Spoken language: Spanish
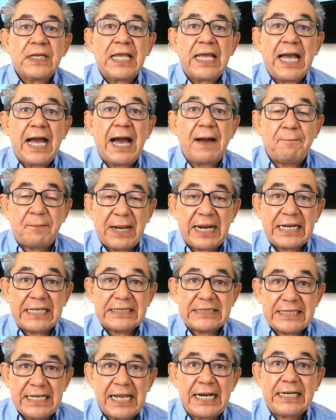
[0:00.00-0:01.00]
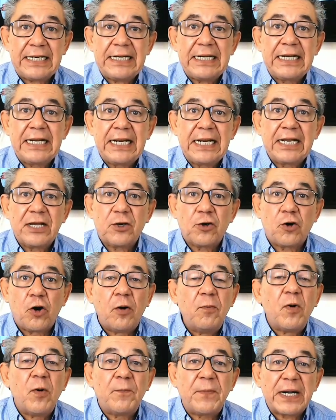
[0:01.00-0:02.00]
aparecer
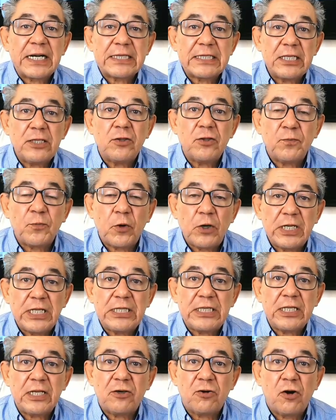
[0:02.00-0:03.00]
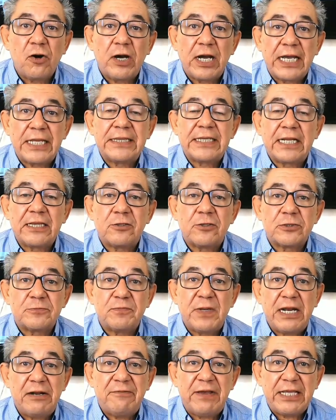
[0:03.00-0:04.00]
como partido político en el
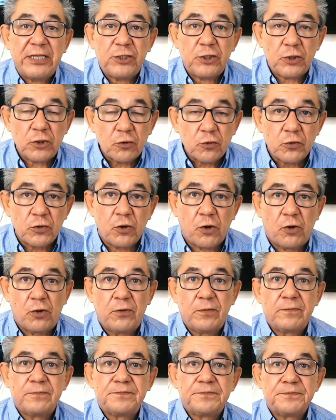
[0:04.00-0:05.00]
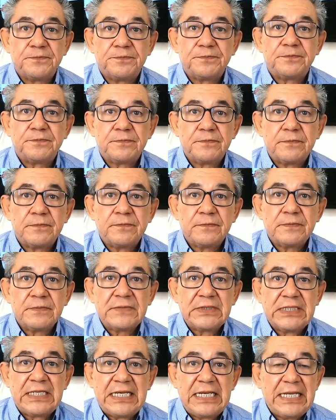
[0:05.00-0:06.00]
2021,
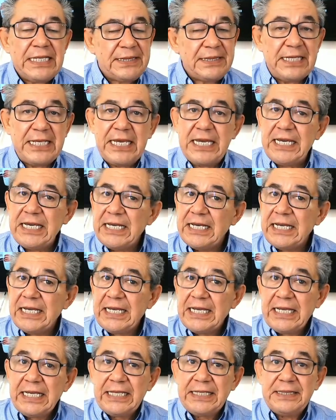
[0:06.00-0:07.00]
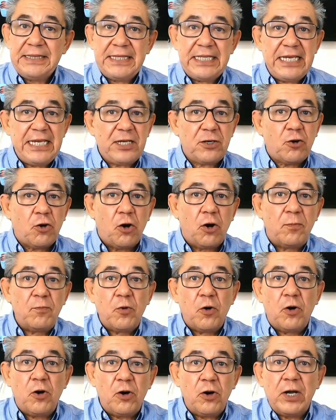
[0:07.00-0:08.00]
ni, ni
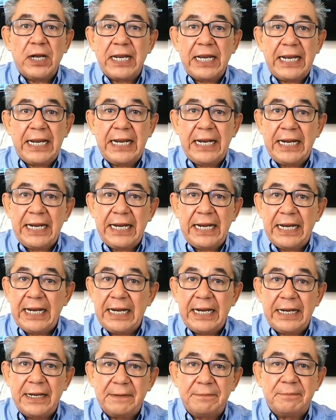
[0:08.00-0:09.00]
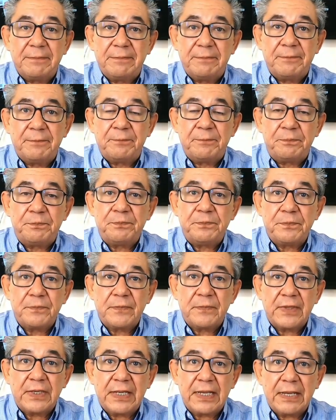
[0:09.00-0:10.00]
como, eh,
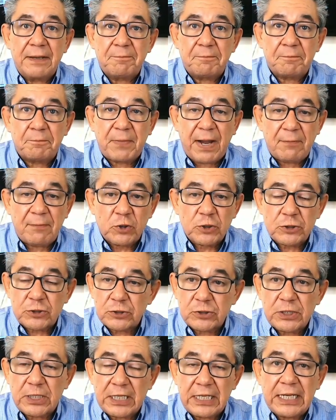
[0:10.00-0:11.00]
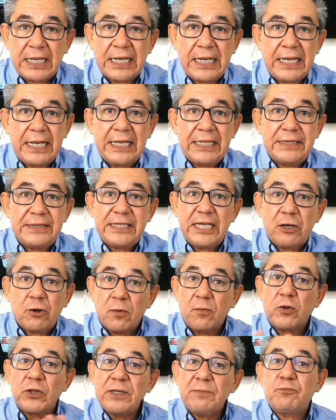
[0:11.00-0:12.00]
vamos, eh, ni
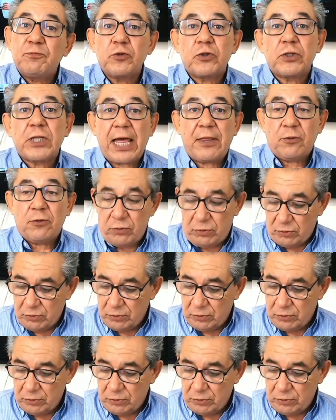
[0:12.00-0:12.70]
como diputado,